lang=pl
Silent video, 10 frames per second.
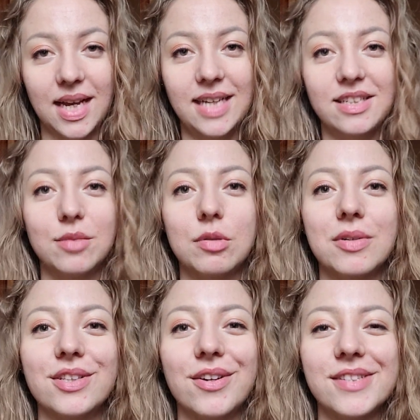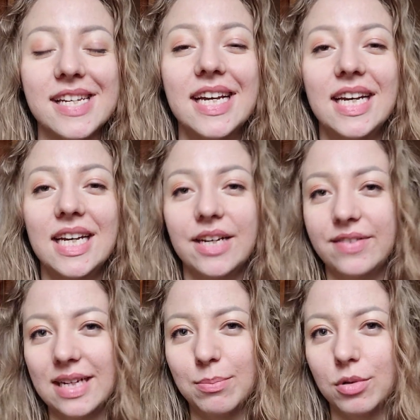Hej, dzień dobry moi drodzy.
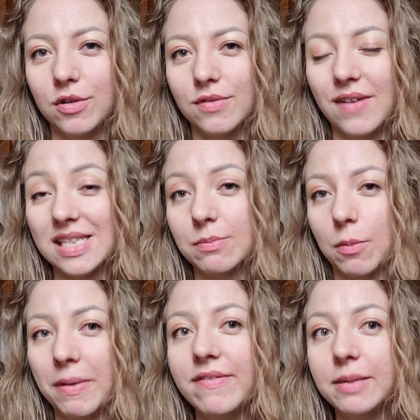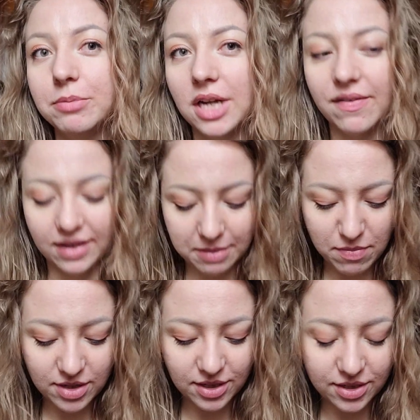Witam po Was po pewnej przerwie. Mam
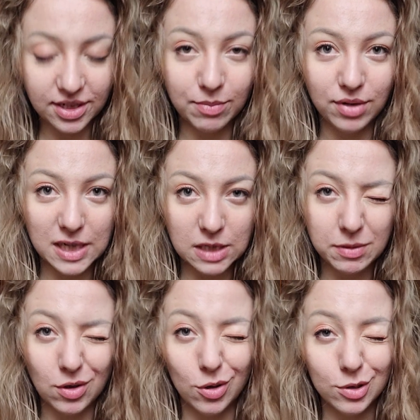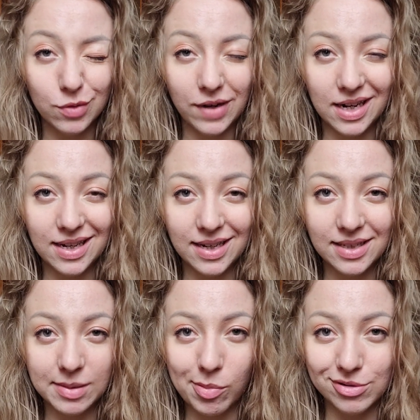nadzieję, że nie była ona zbyt odczuwalna i
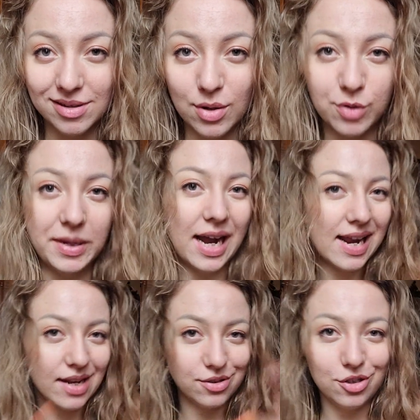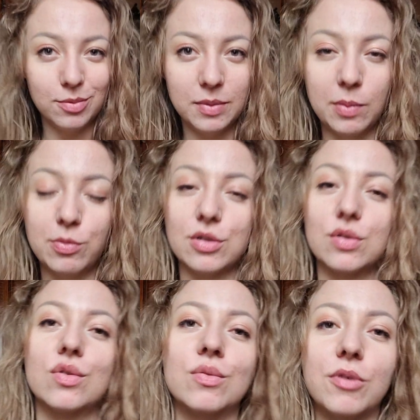tak po prostu na rozbieganie na dzień dobry po
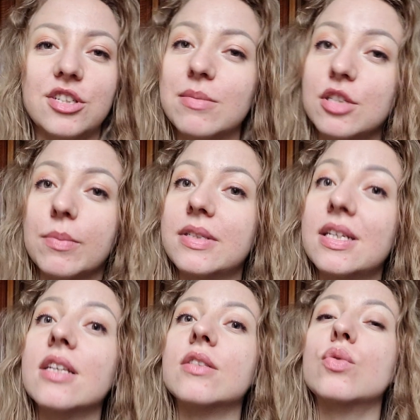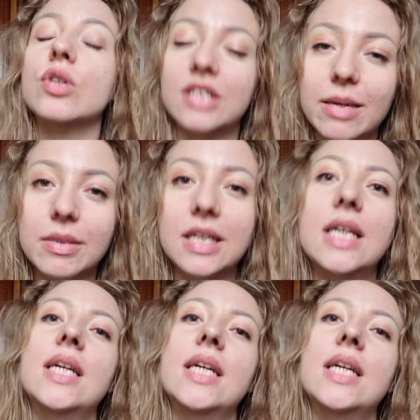prostu pojedziemy sobie z zużyciami, yy,